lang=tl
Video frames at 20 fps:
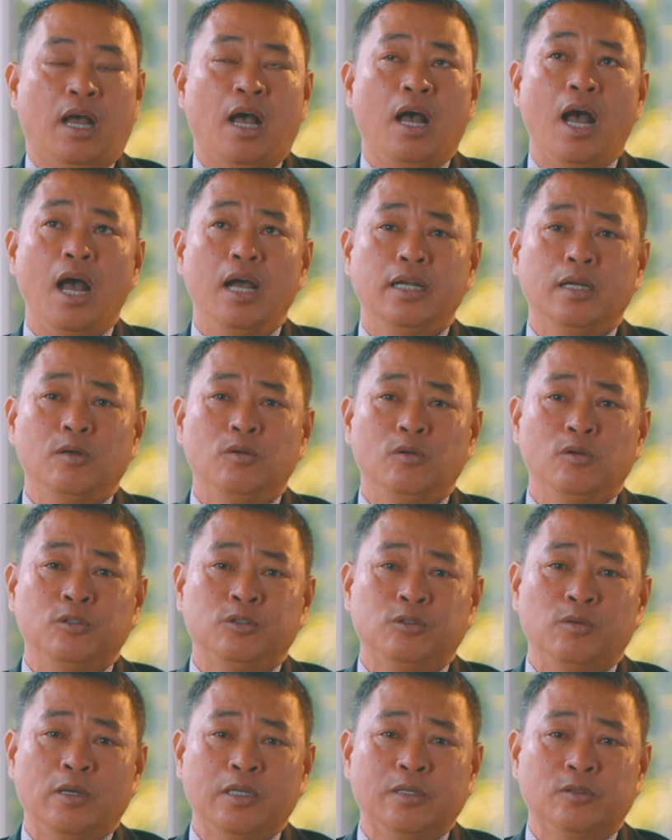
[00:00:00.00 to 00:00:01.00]
Uh, ang
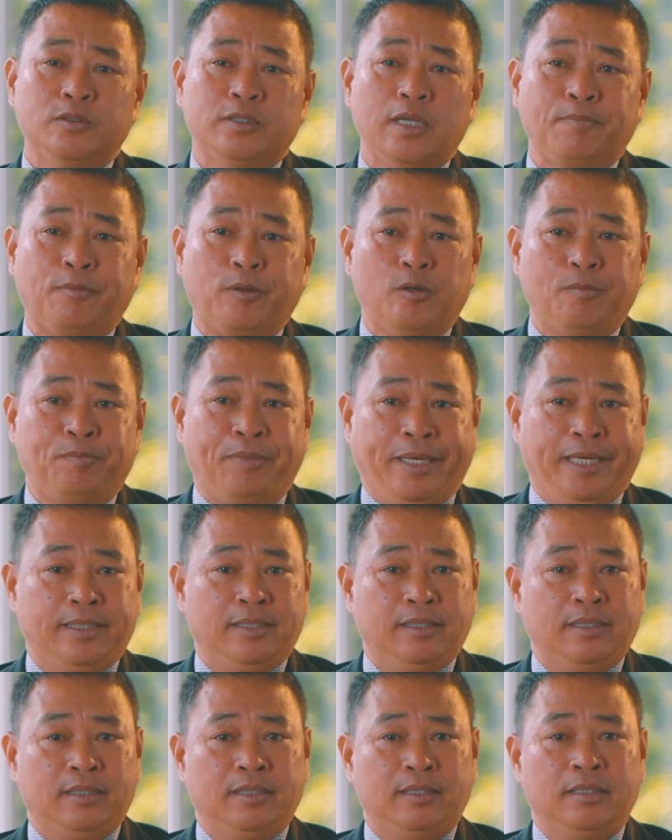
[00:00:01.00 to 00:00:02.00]
nagugustuhan ko sa Profit,
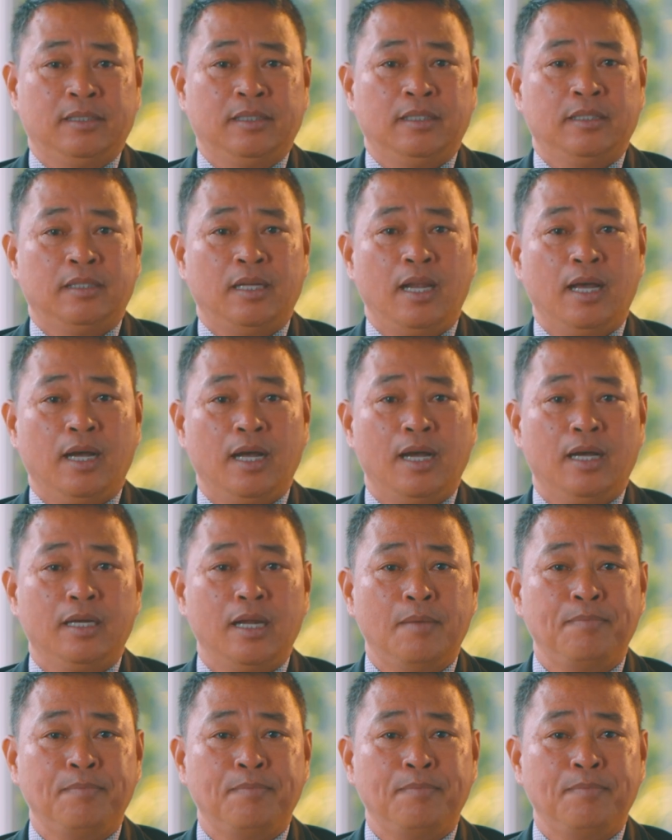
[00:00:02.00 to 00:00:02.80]
talagang